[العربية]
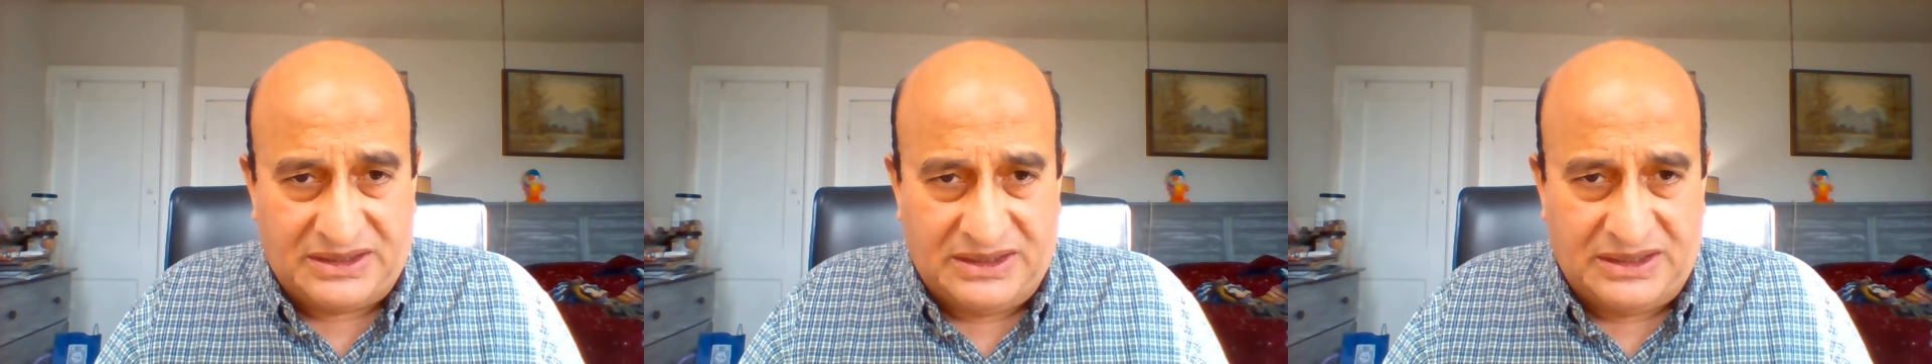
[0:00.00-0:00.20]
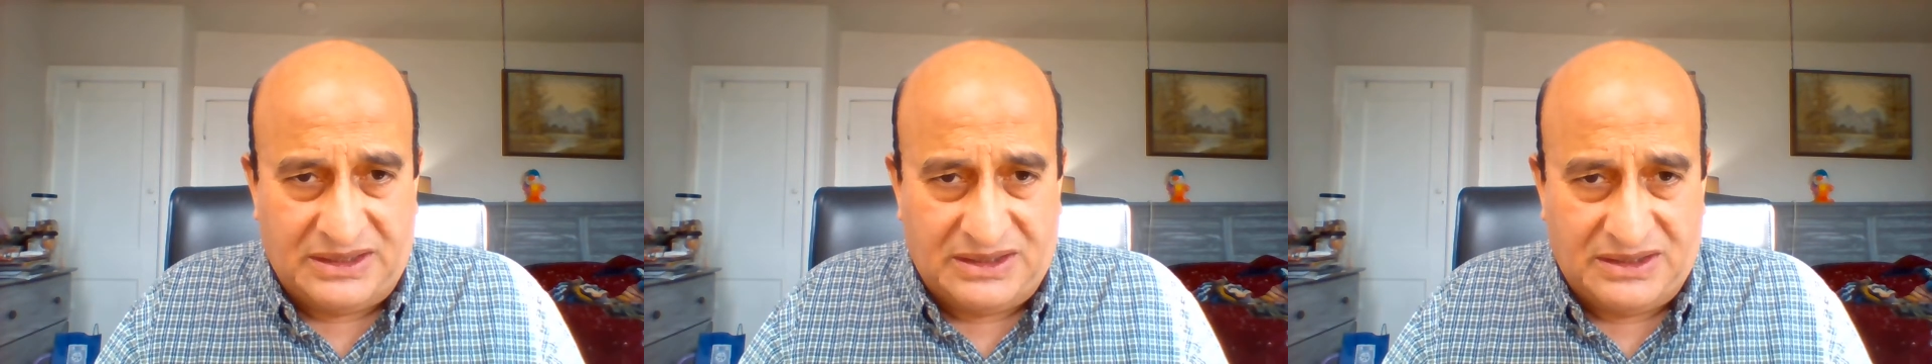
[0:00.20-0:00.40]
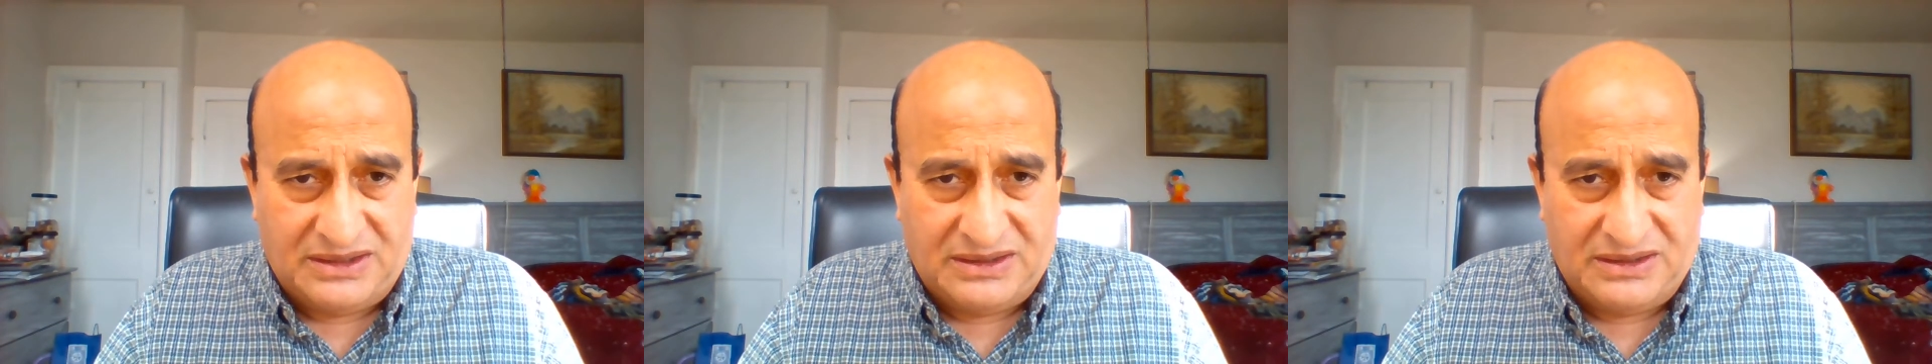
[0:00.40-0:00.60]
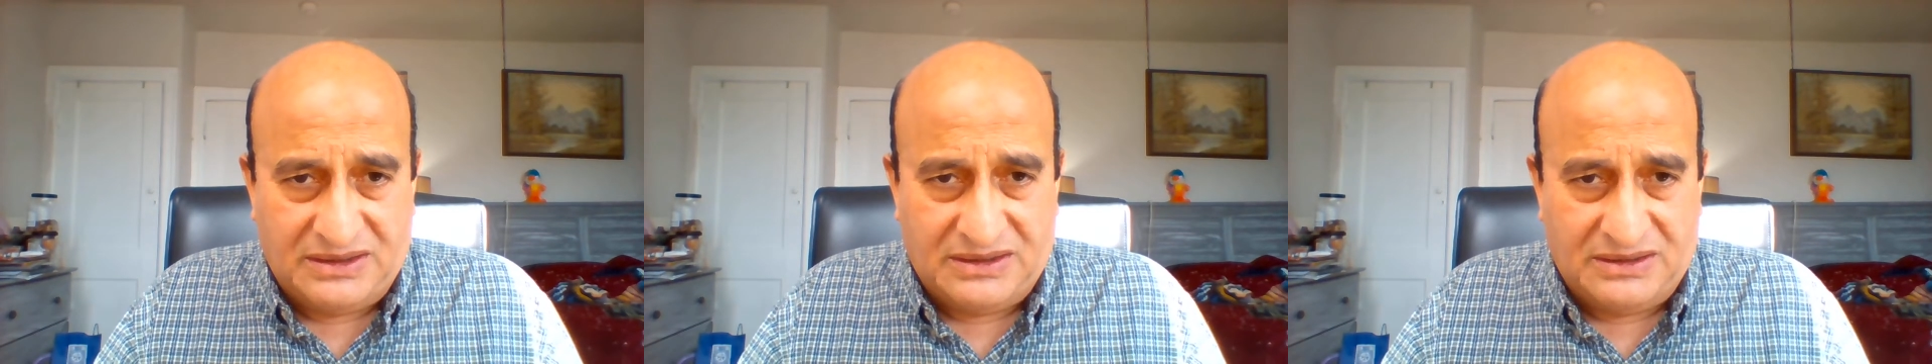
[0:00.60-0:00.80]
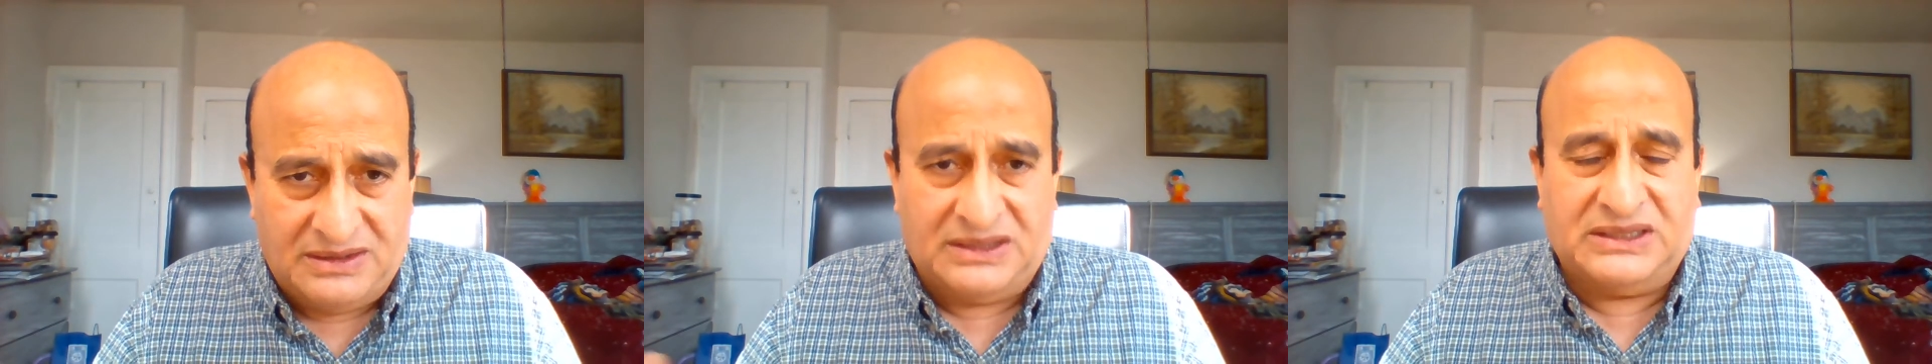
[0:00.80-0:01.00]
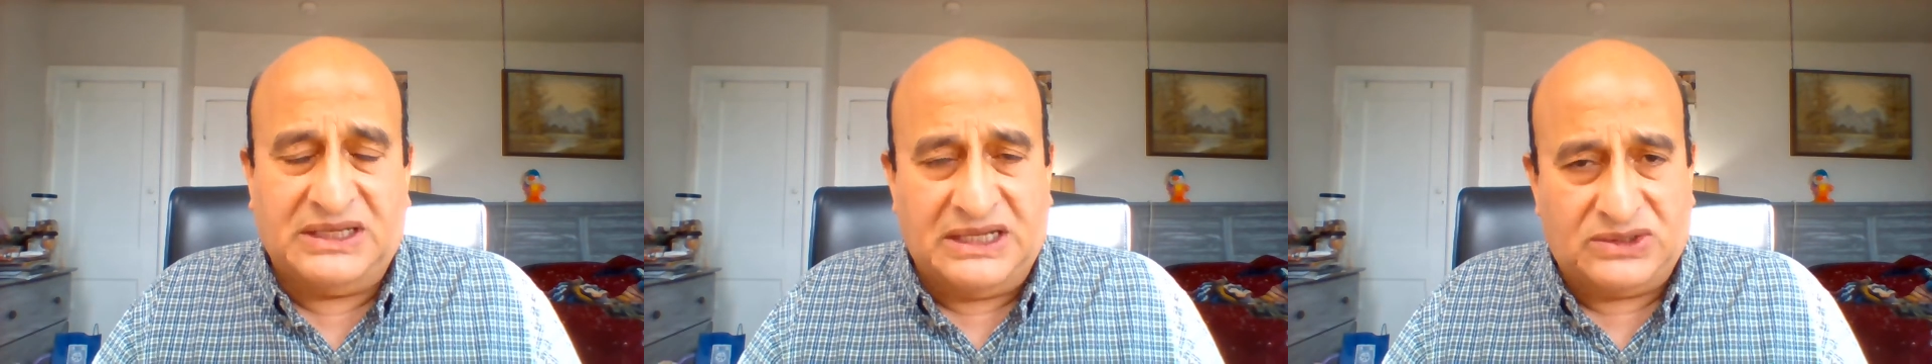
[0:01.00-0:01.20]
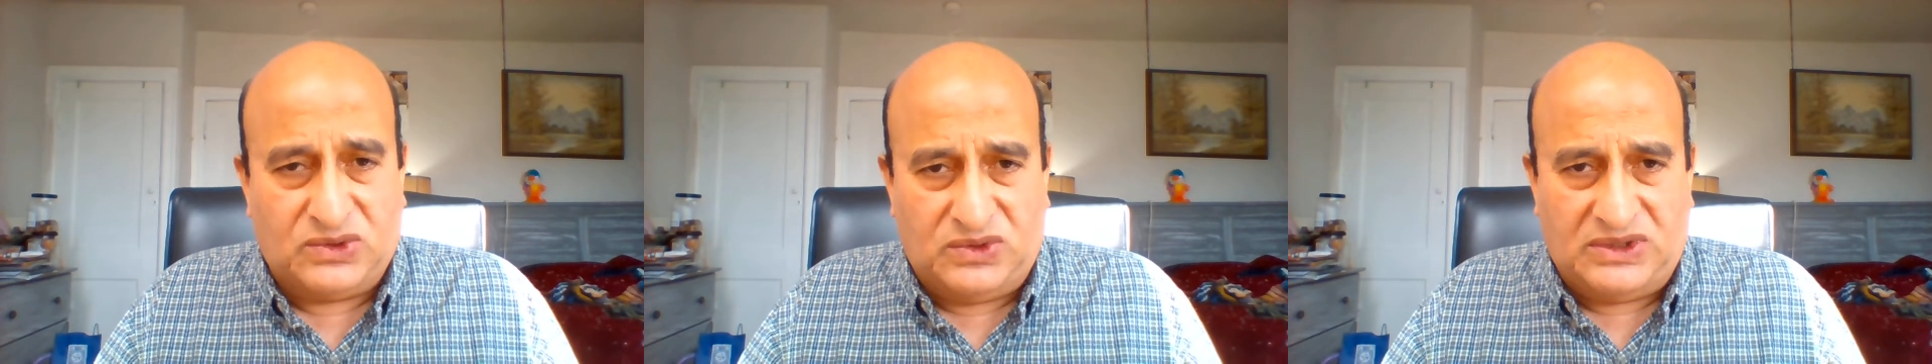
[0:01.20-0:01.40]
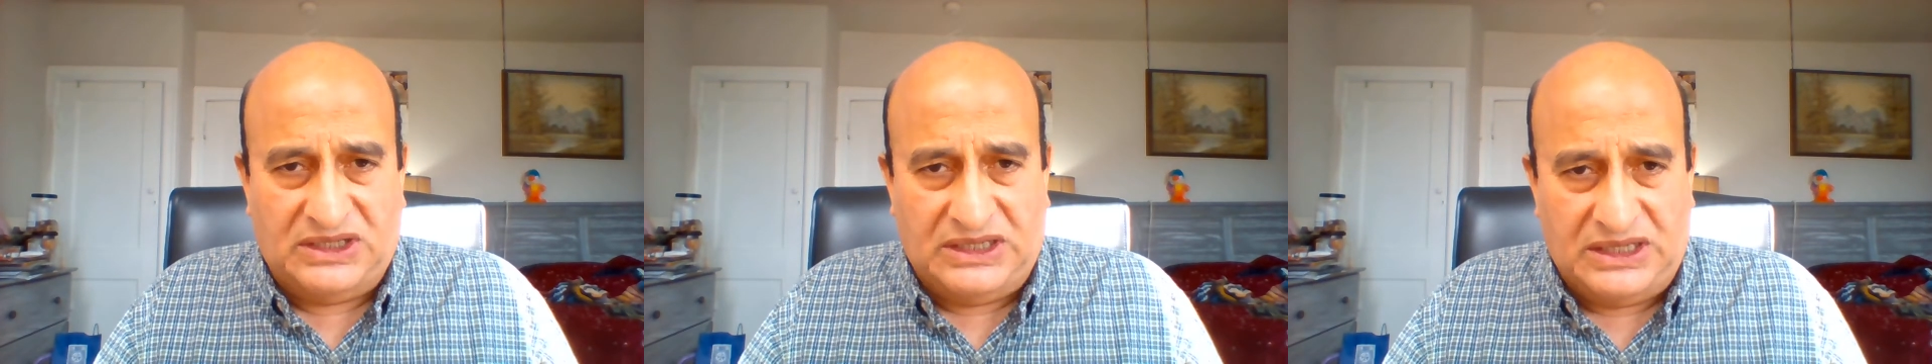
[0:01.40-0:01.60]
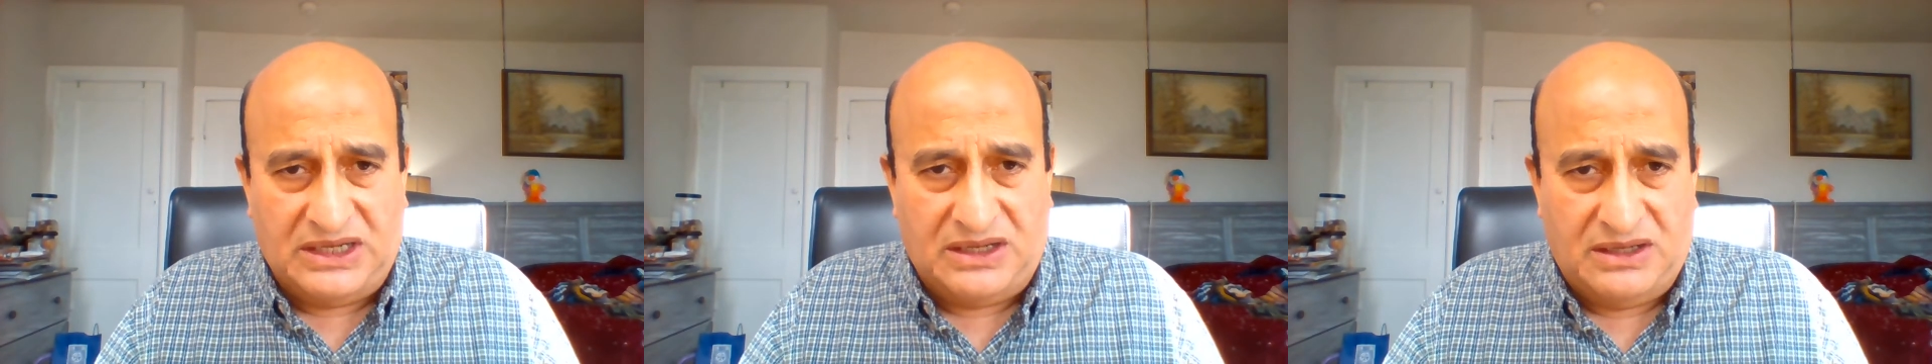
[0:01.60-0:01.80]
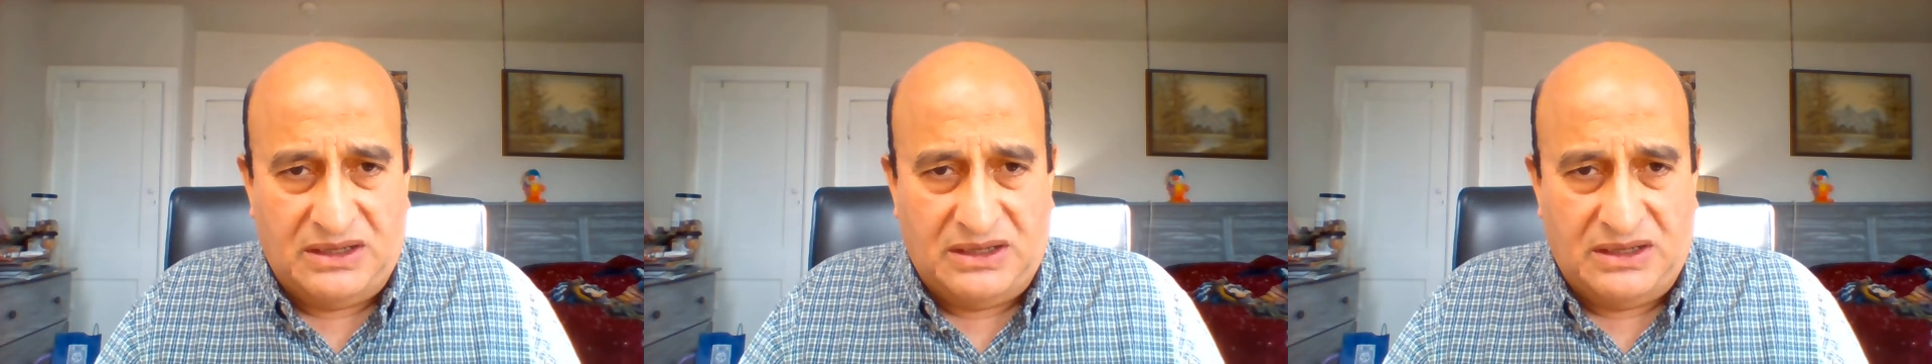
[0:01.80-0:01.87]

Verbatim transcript: إيه؟ ديكتاتورية